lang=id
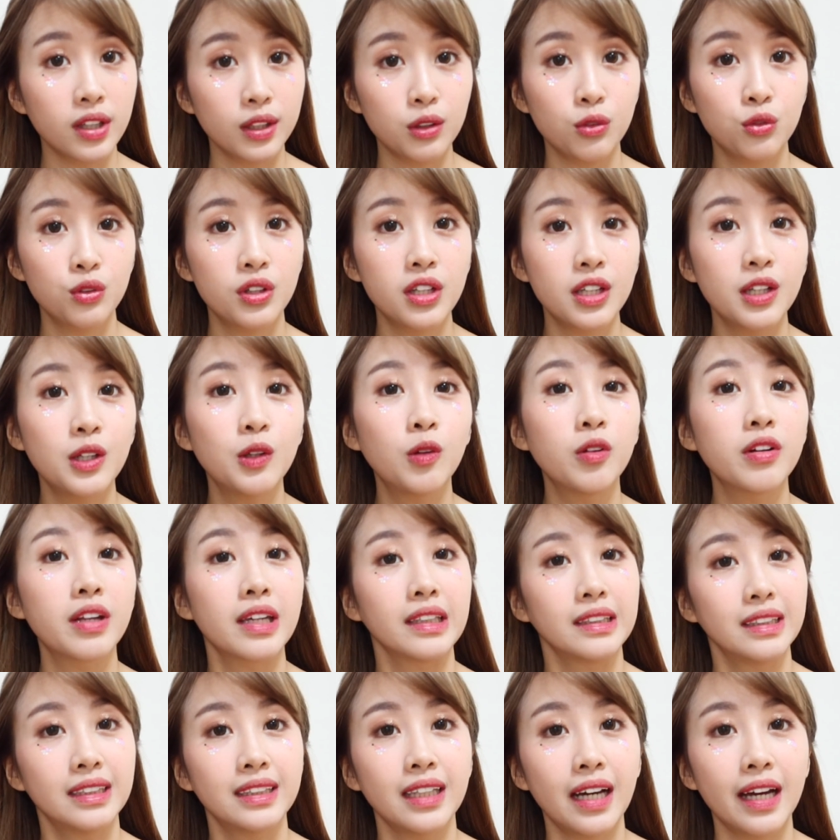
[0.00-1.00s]
satu di
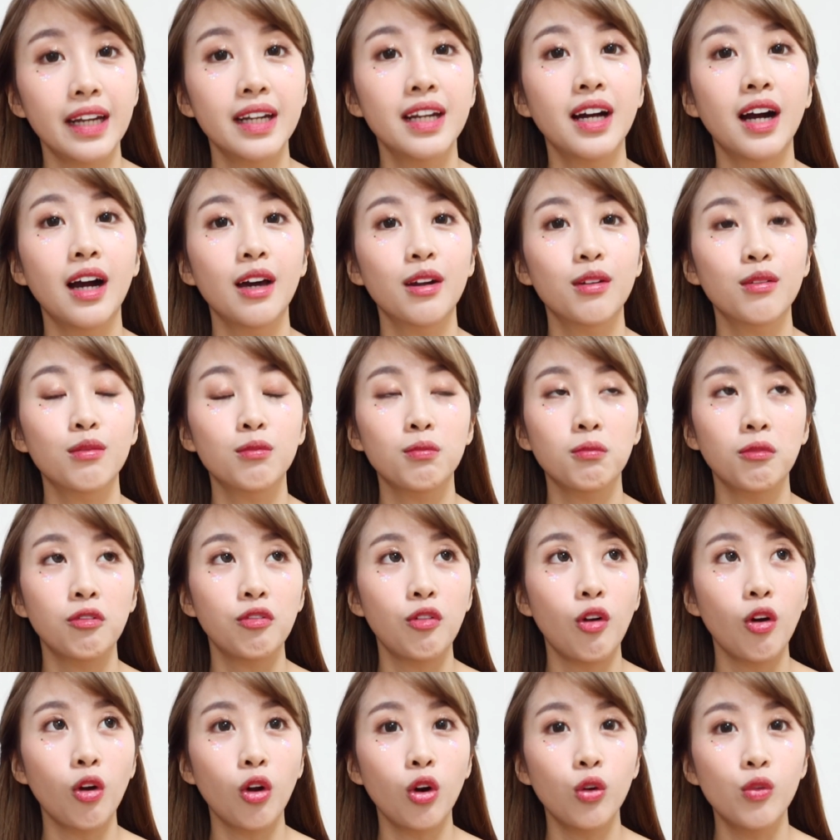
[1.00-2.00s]
Indonesia dengan
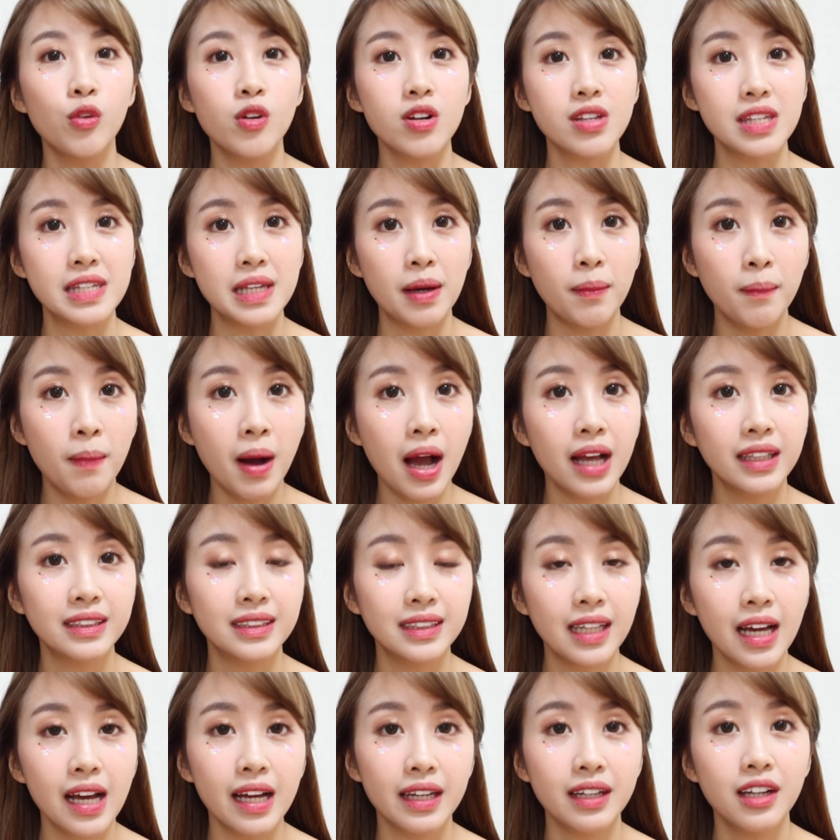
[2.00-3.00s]
followers yang
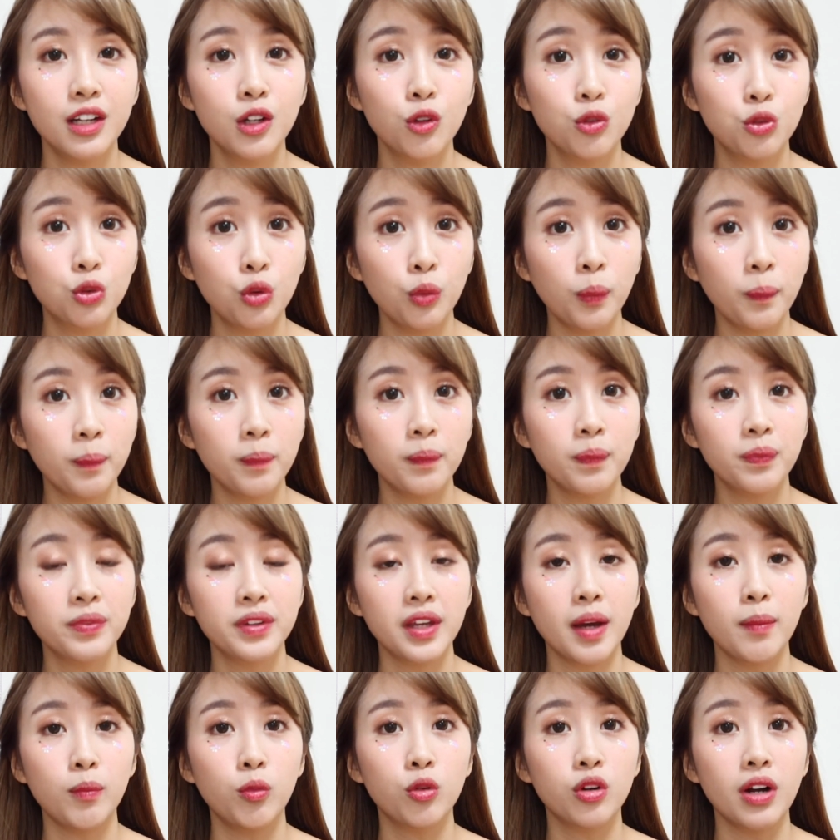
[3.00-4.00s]
banyak dan
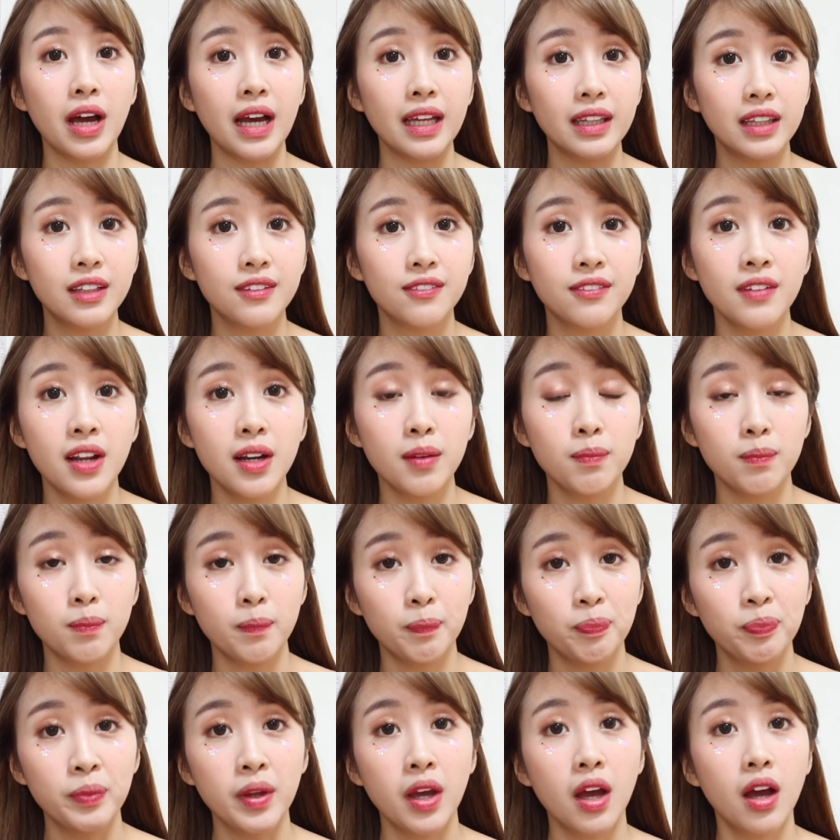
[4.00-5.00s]
YouTube-nya pun aktif dan
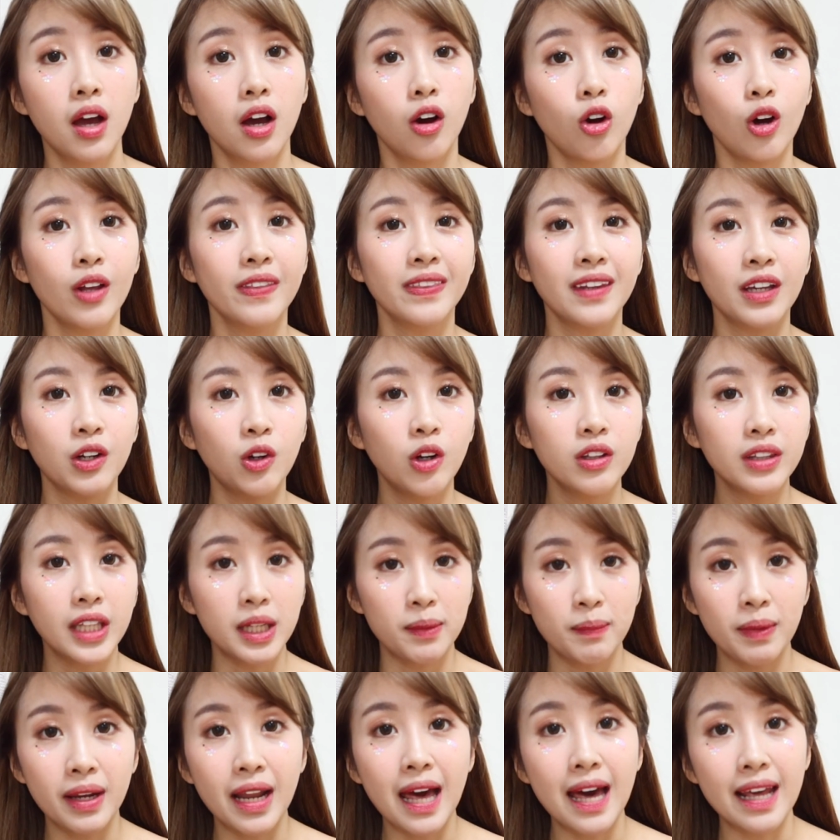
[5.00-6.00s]

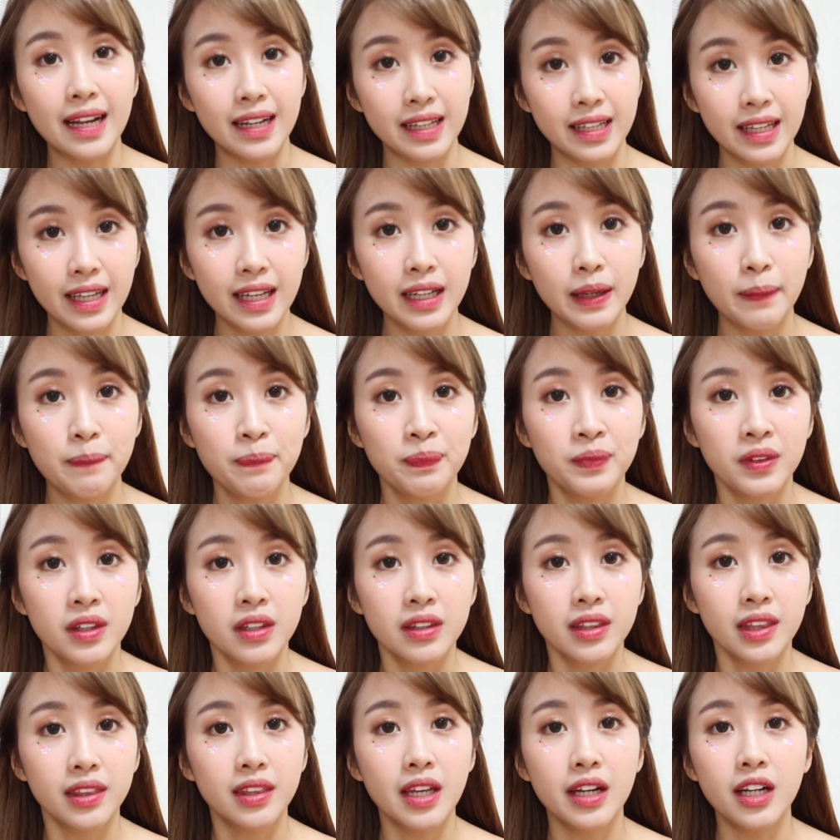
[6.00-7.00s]
konten-konten menarik
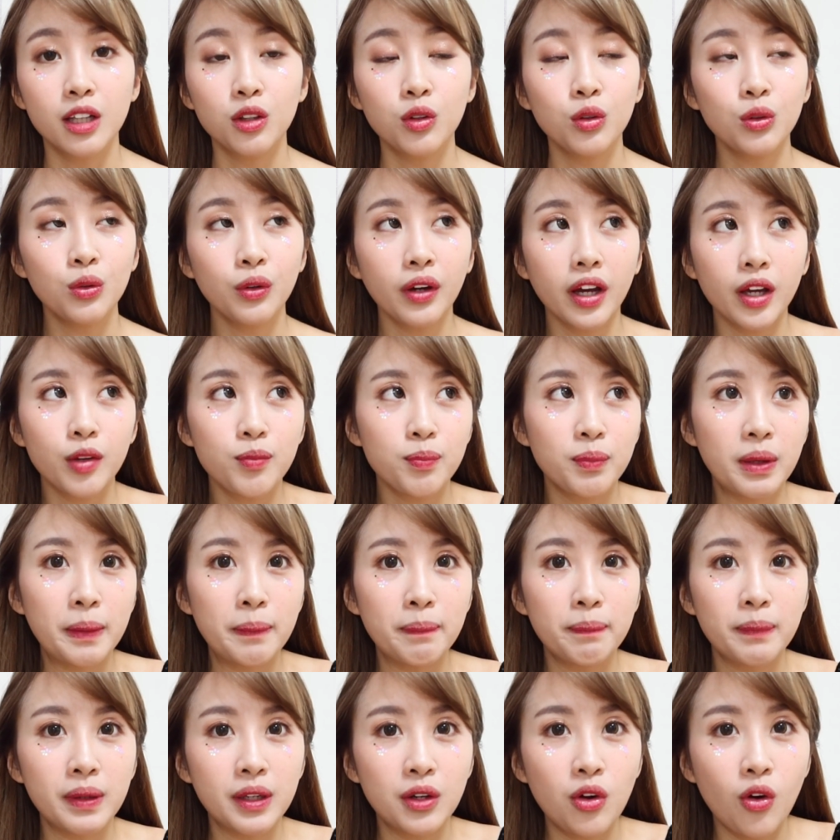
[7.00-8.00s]
dan itu tuh kayak
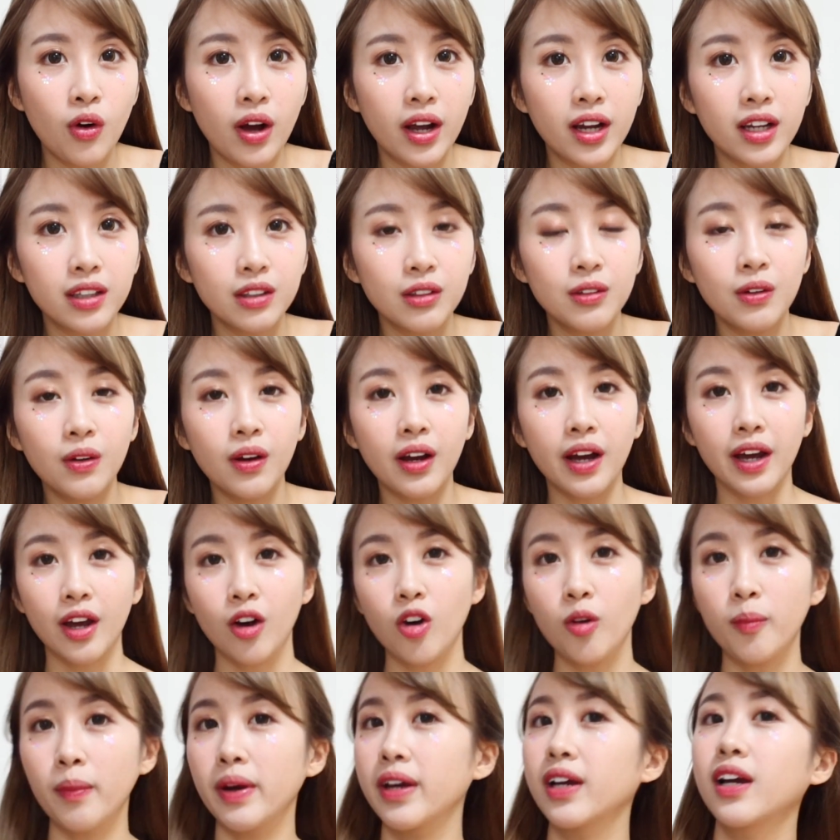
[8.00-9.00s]
mimpi doang gitu loh
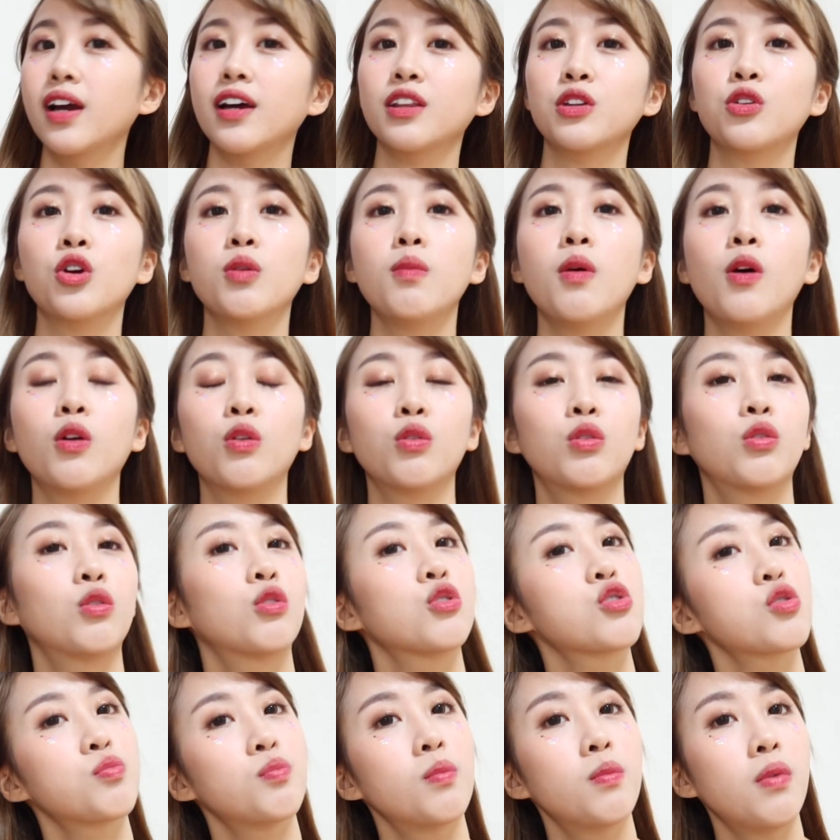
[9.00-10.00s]
kayak oh my god gue baru
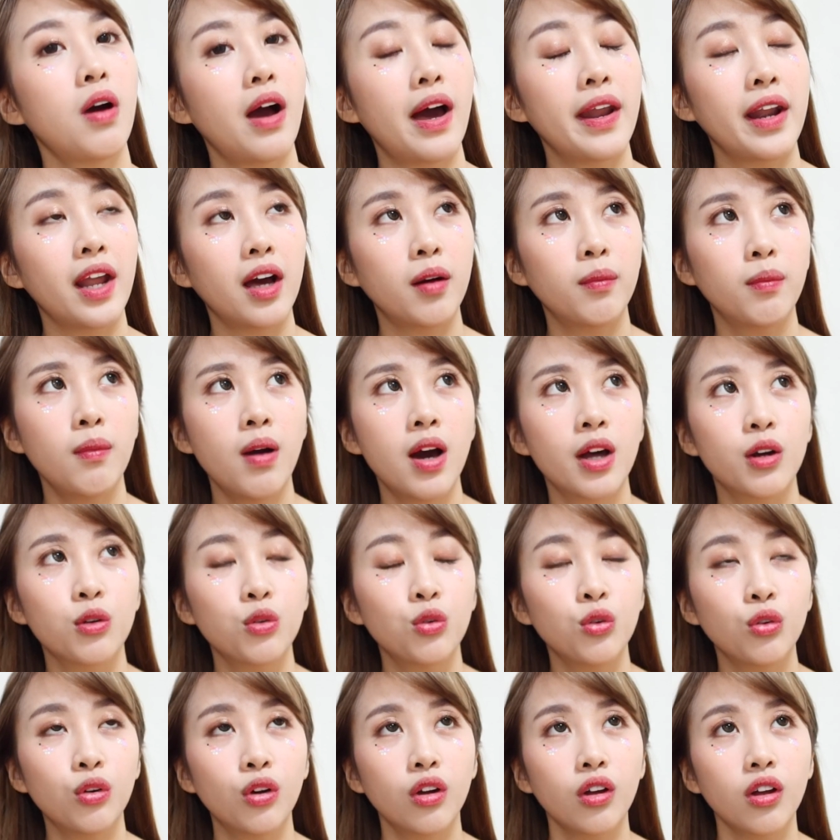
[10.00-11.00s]
lulus anak
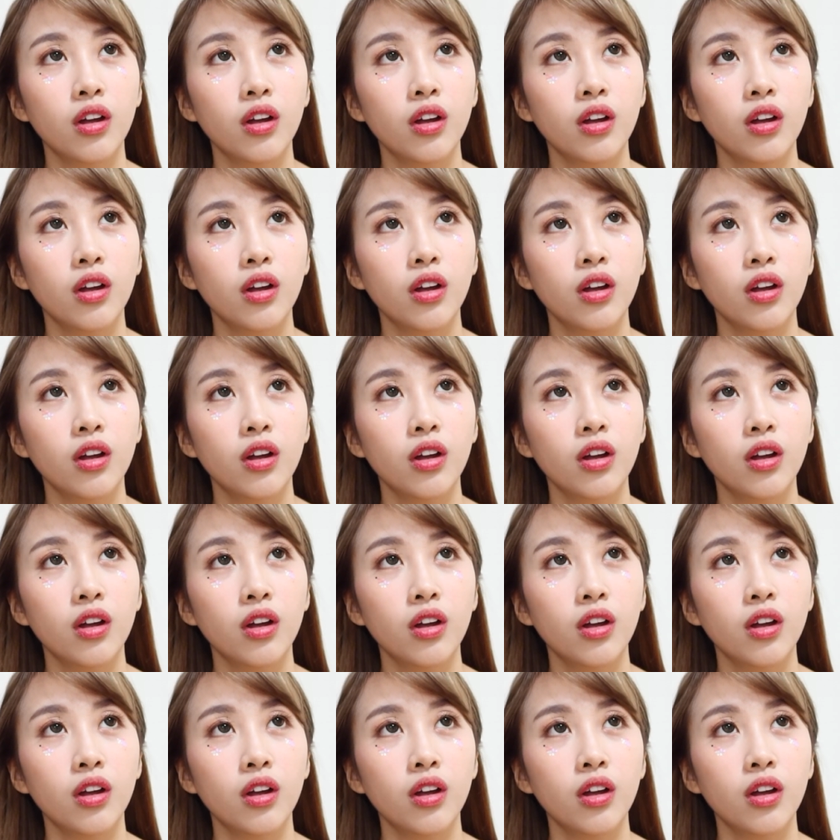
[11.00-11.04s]
baru